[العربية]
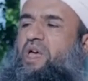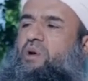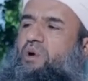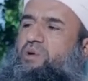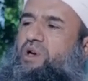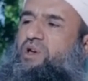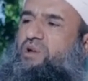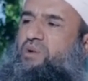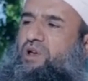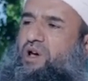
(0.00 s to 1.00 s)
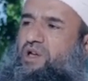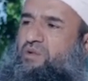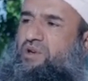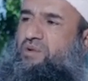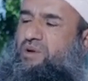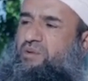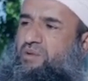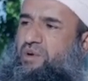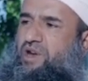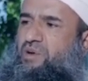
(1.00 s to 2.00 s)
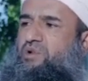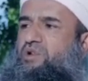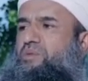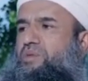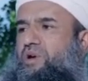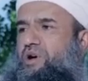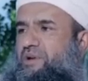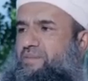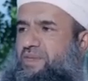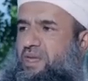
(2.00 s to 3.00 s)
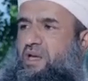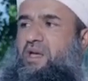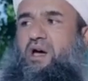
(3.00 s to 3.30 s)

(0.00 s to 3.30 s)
وهناك الولاية والبراء بحكم الظاهر الله